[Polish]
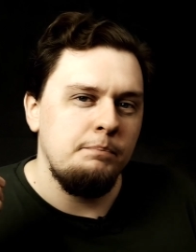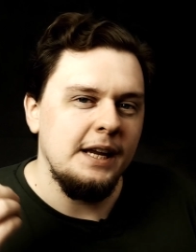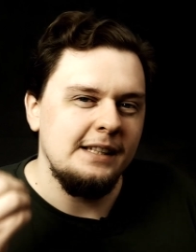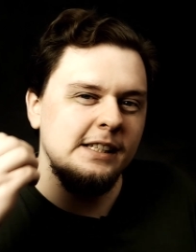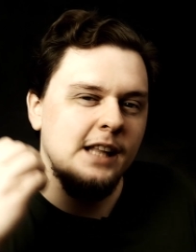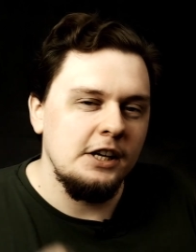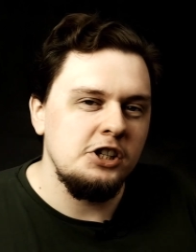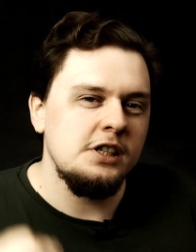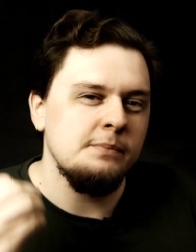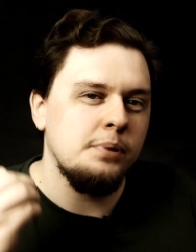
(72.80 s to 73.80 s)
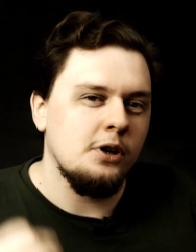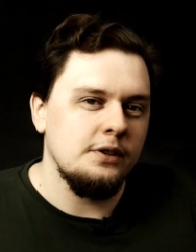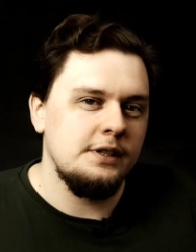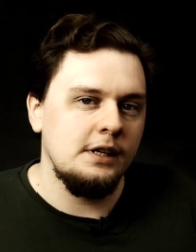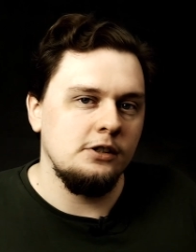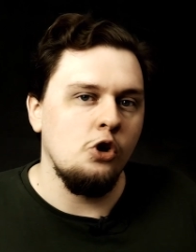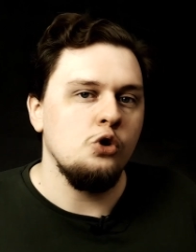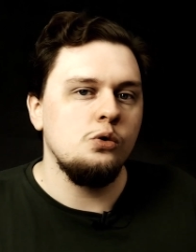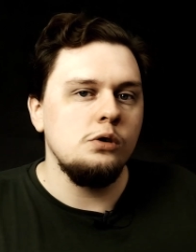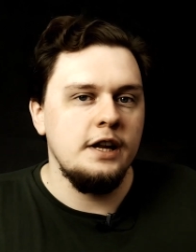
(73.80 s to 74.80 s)
15%
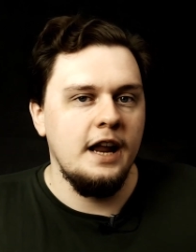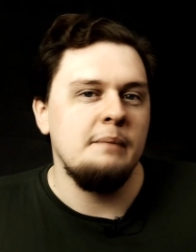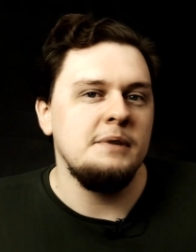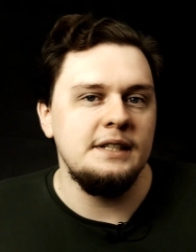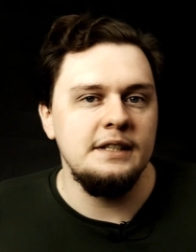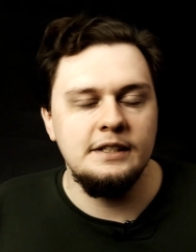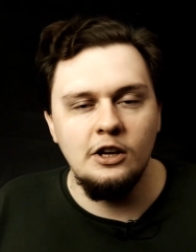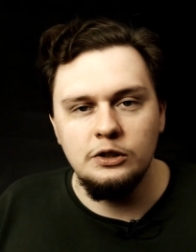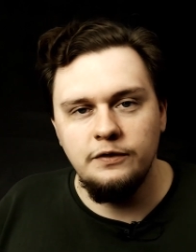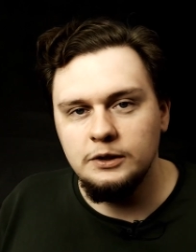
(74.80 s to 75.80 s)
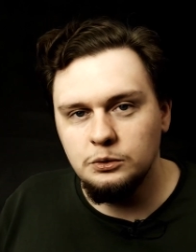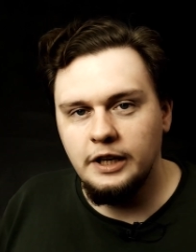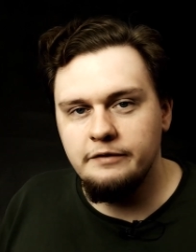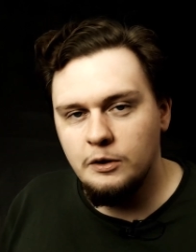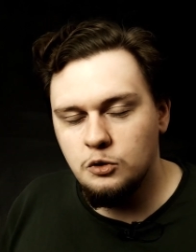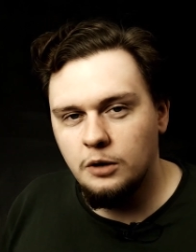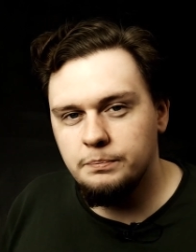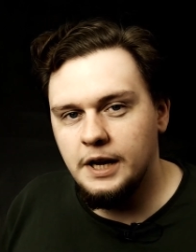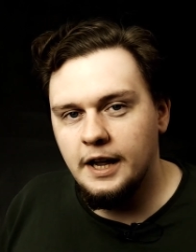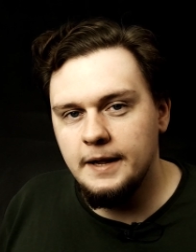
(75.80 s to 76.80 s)
ogólnej emisji CO2 tutaj w
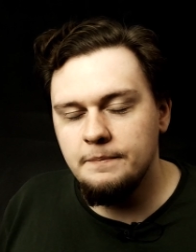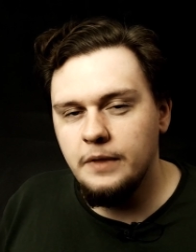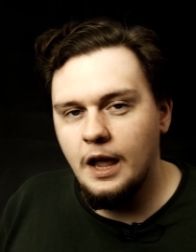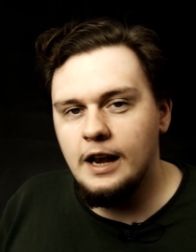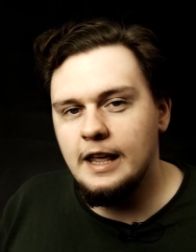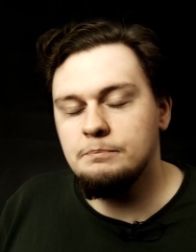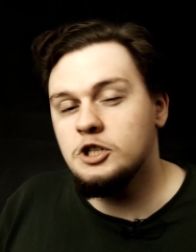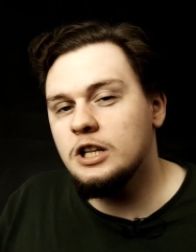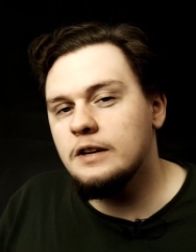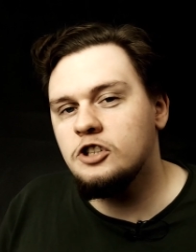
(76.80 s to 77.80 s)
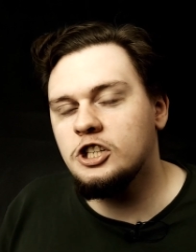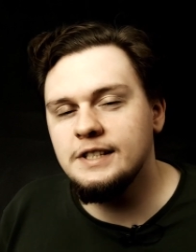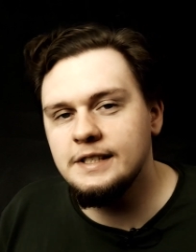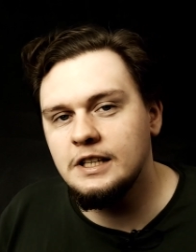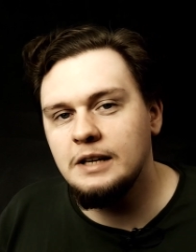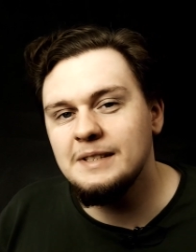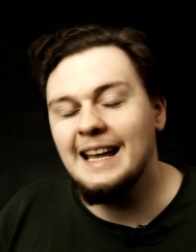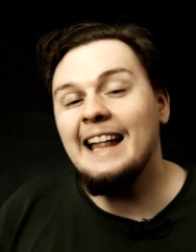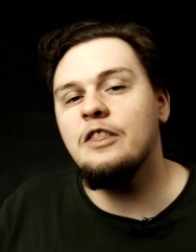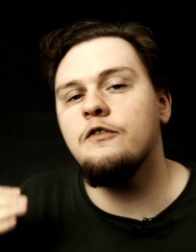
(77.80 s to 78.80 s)
Europie, ale przede wszystkim
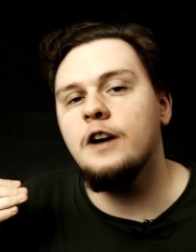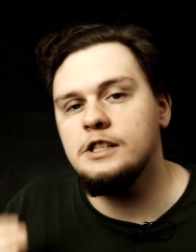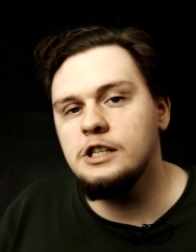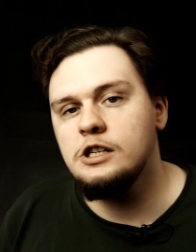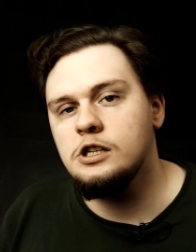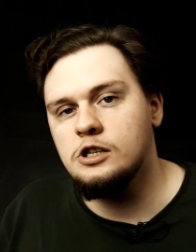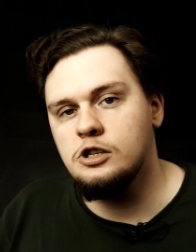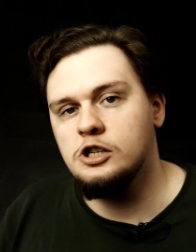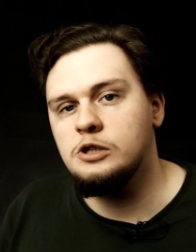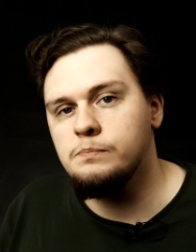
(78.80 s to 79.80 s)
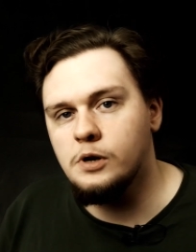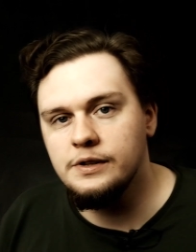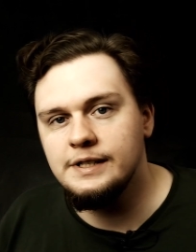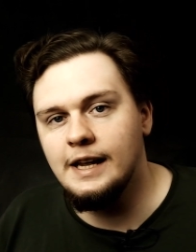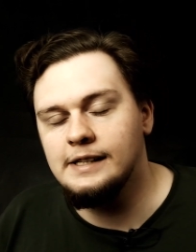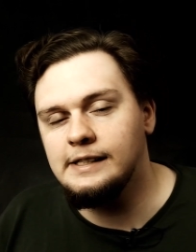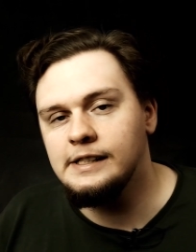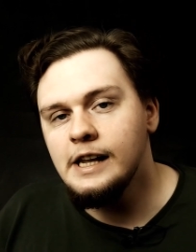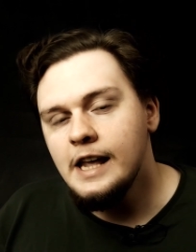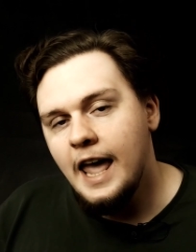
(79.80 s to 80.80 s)
za 26%
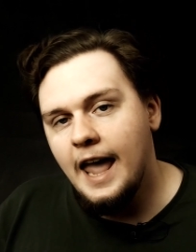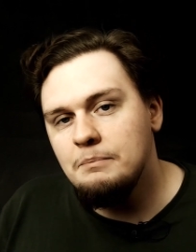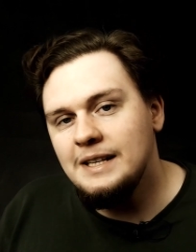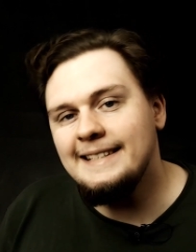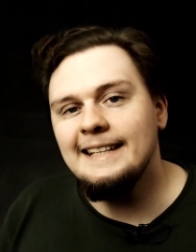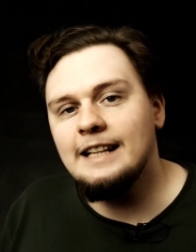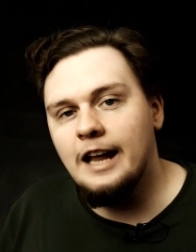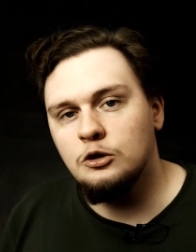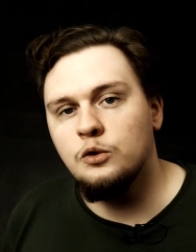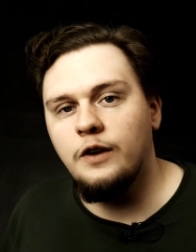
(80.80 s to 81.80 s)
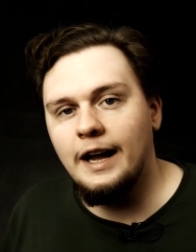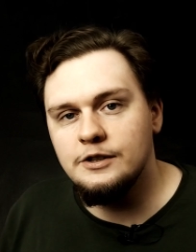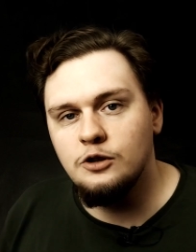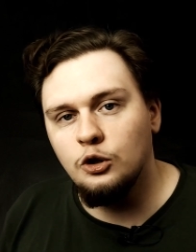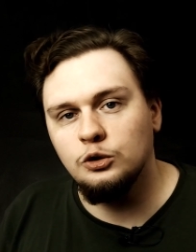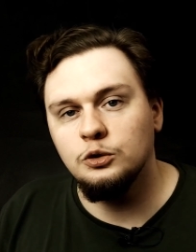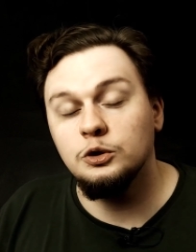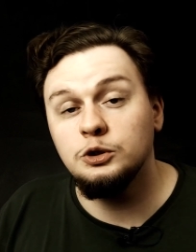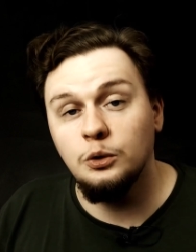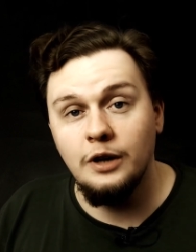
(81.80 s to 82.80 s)
emisji tlenków azotu,
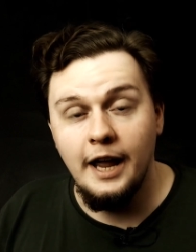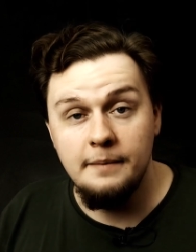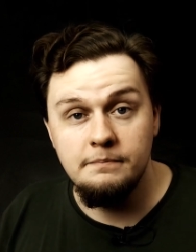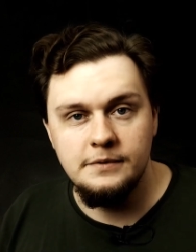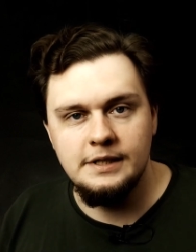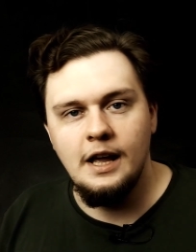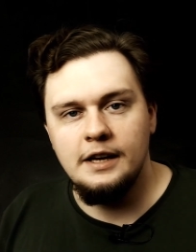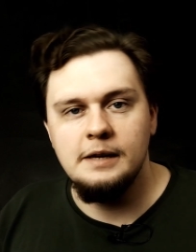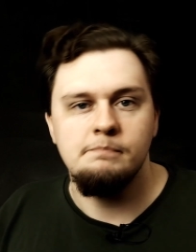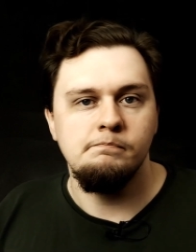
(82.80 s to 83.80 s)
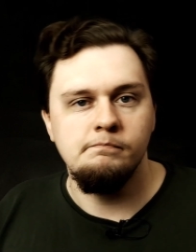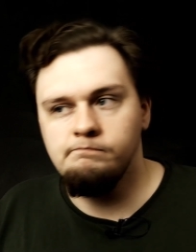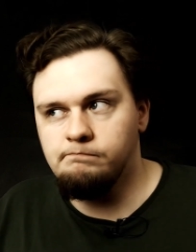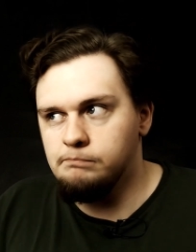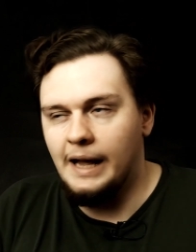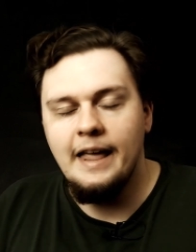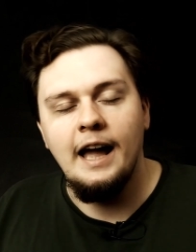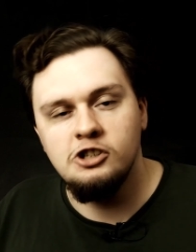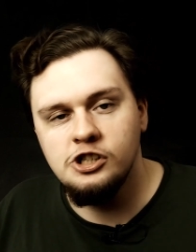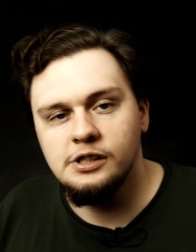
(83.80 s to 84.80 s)
które zdaniem
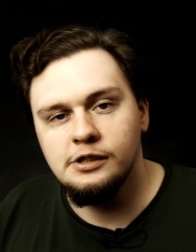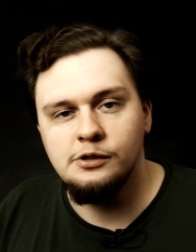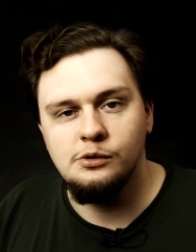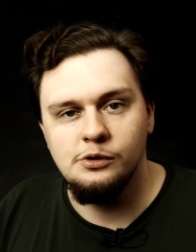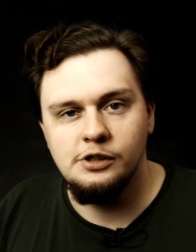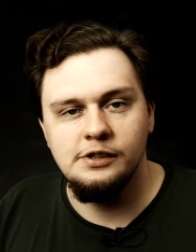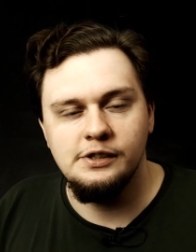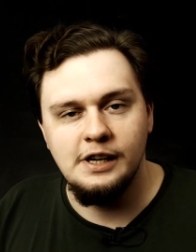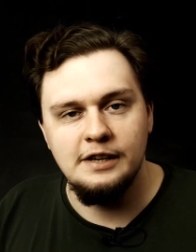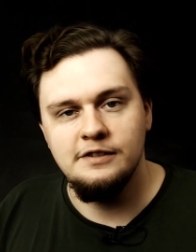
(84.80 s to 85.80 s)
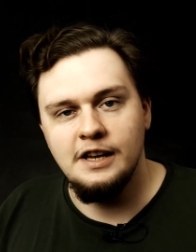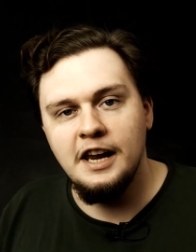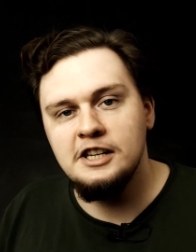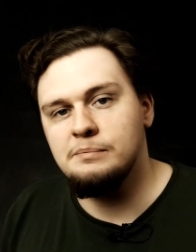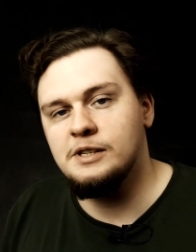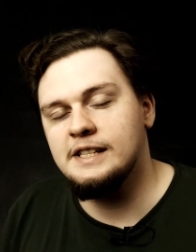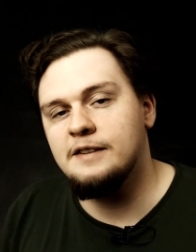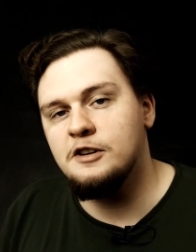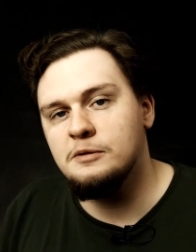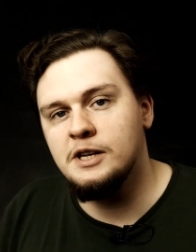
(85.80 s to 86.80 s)
badaczy, którzy zostali wynajęci przez
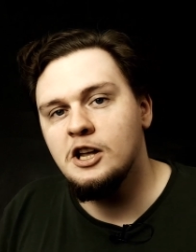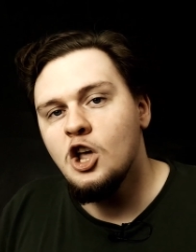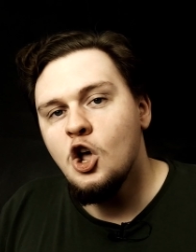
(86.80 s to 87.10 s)
te firmy,